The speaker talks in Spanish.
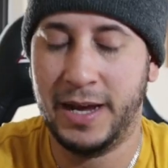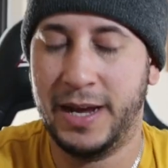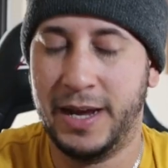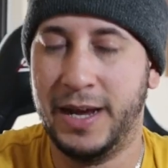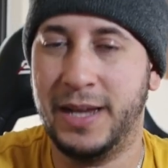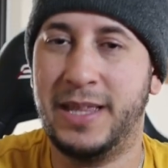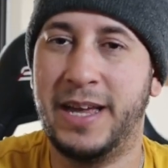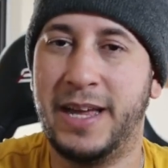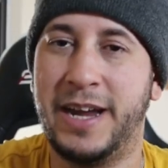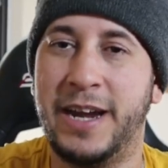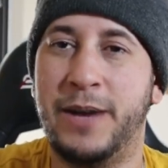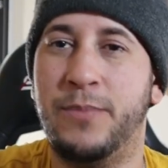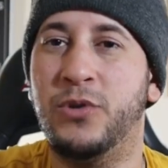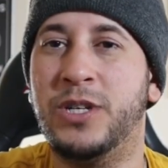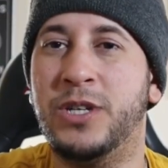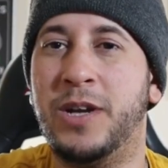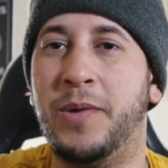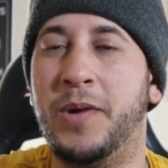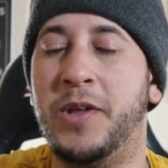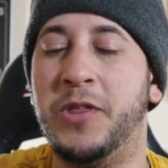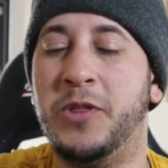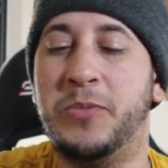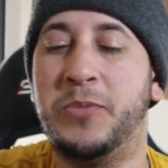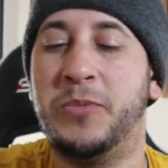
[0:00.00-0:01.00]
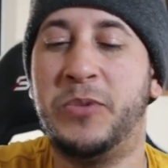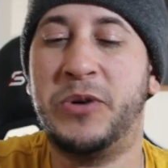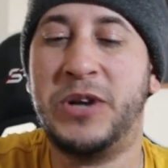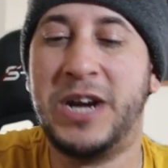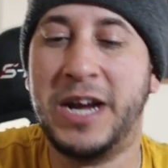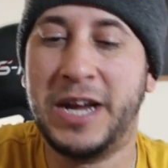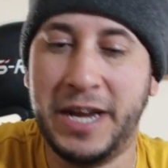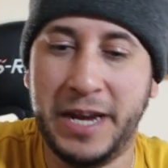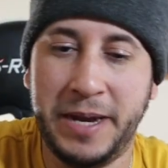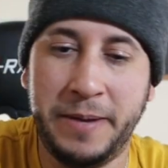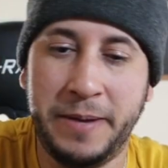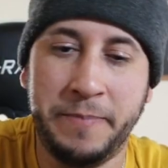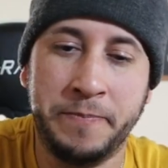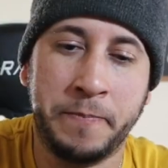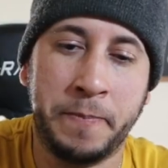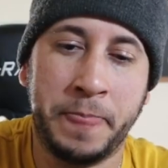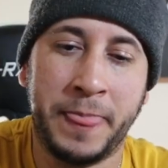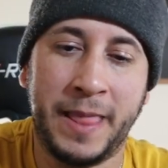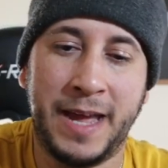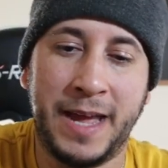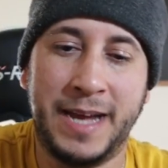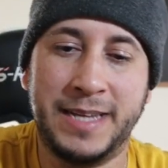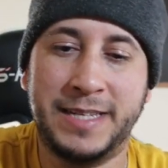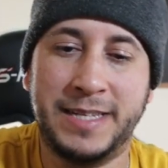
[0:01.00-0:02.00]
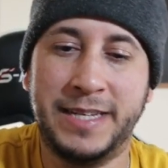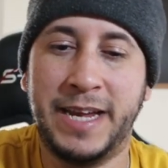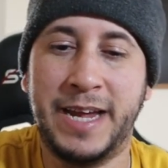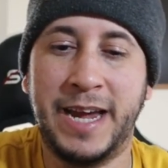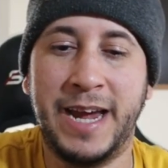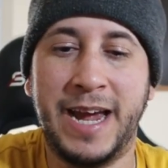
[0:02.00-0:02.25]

estaremos hablando por aquí. Así que